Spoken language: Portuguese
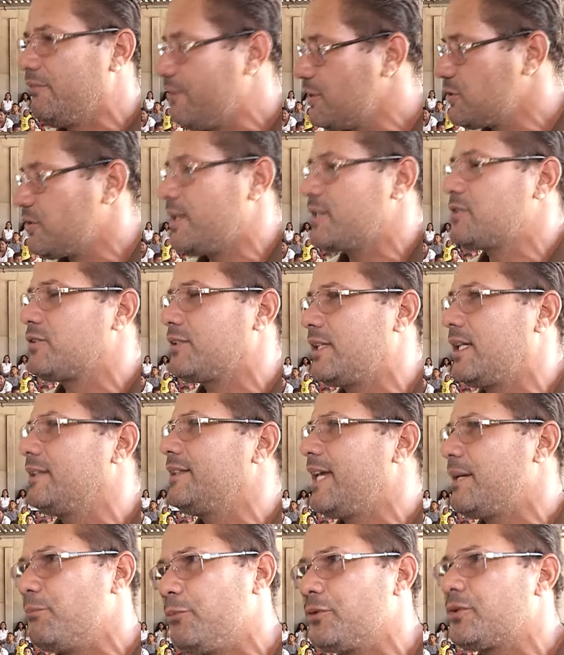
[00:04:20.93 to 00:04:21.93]
Vejo o
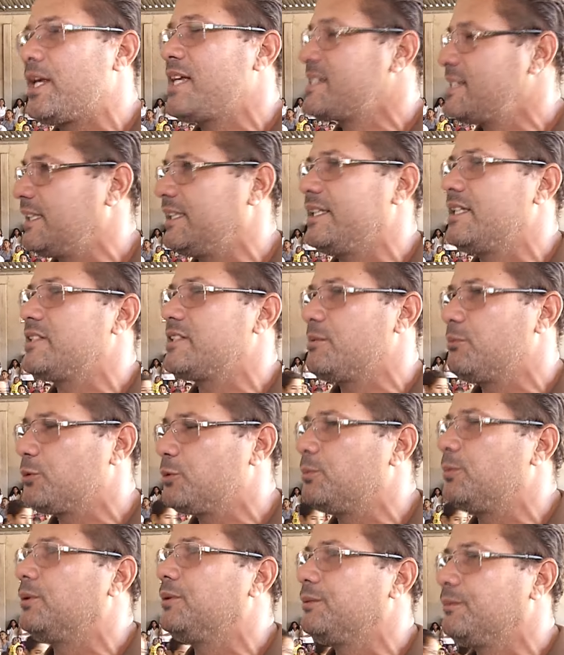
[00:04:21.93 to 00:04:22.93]
resultado e é muito é excelente, é
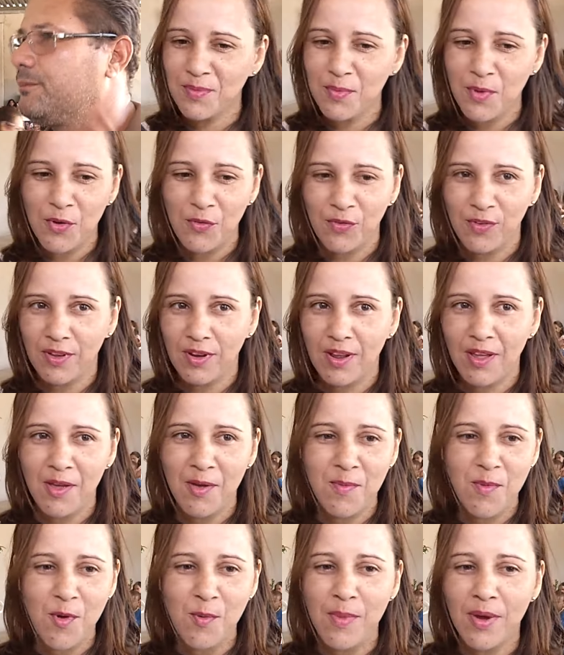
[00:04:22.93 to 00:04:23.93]
muito bom. Meu filho
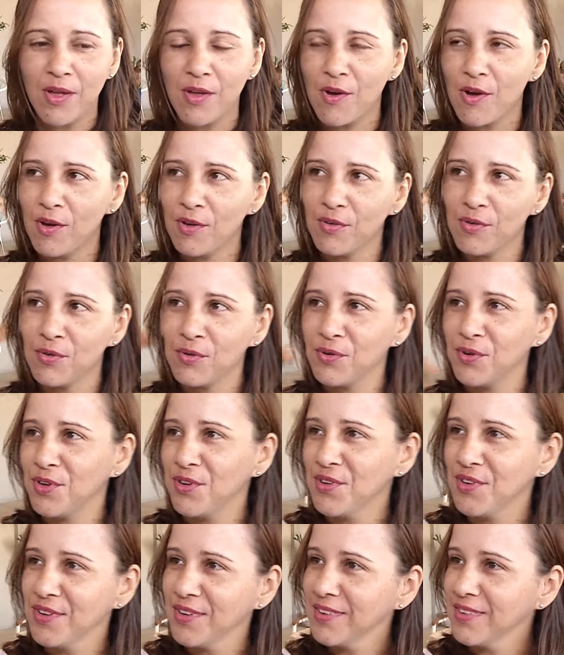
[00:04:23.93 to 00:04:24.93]
é meu maior
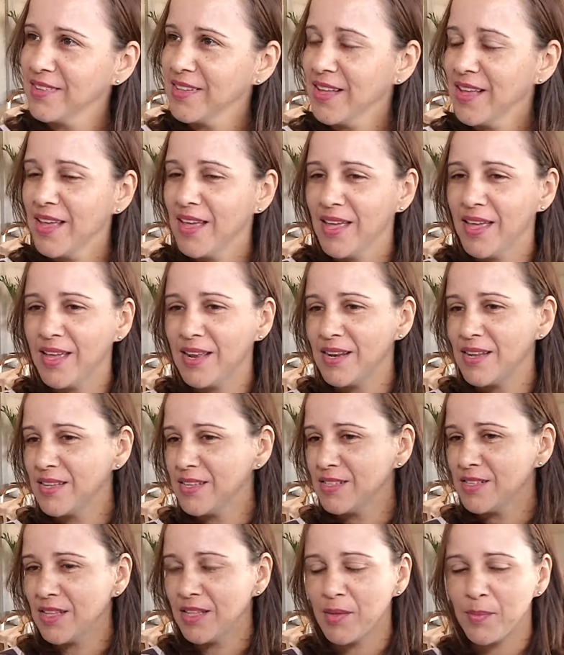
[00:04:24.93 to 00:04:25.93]
orgulho.
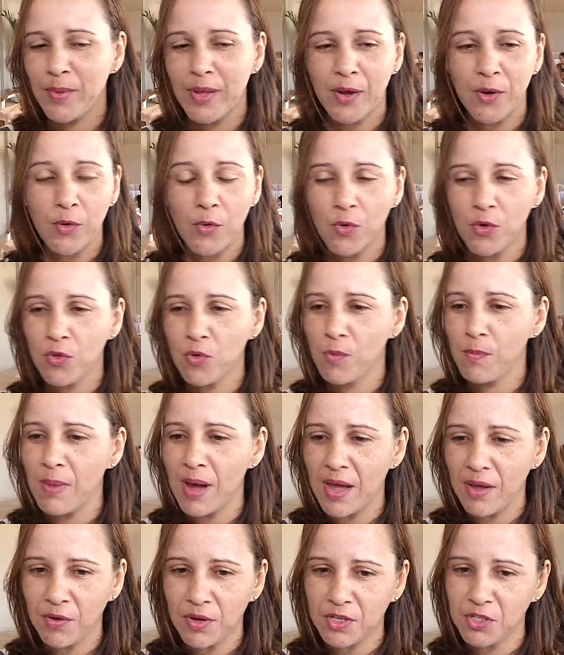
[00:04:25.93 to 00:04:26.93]
Ele, na minha rua, no
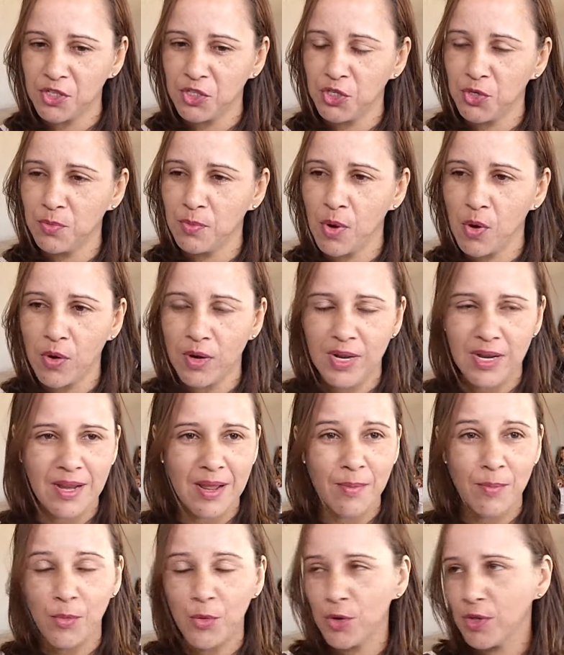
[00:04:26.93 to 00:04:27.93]
bairro que a gente mora,
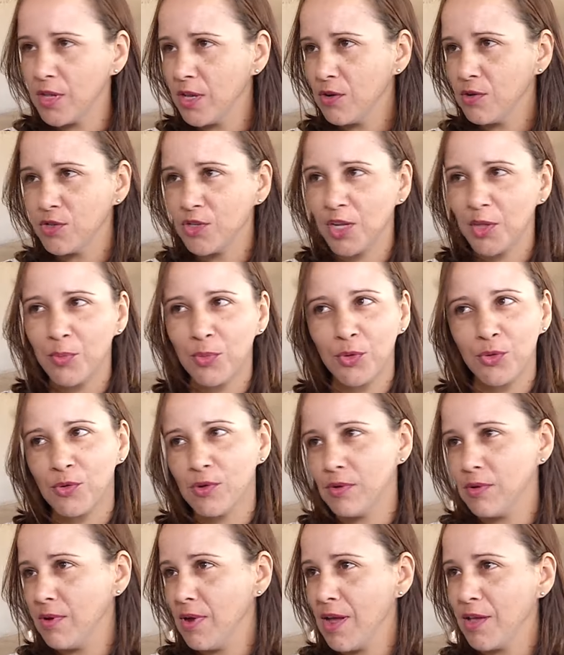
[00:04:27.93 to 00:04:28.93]
ele é muito elogiado por
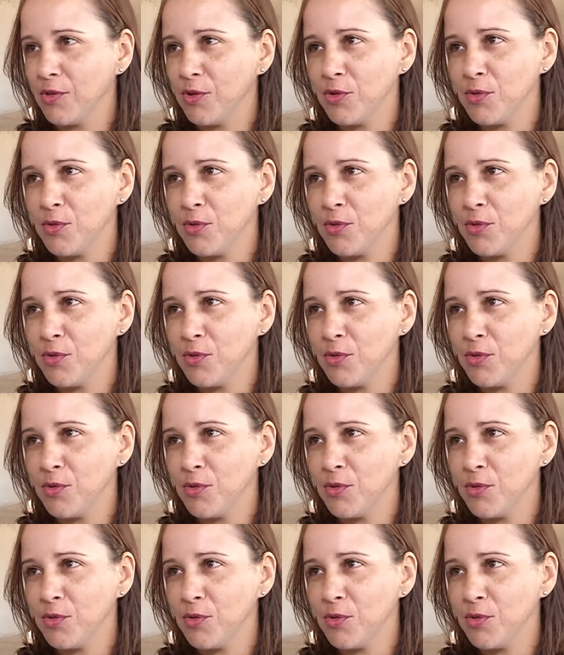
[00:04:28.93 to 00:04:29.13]
todo lugar.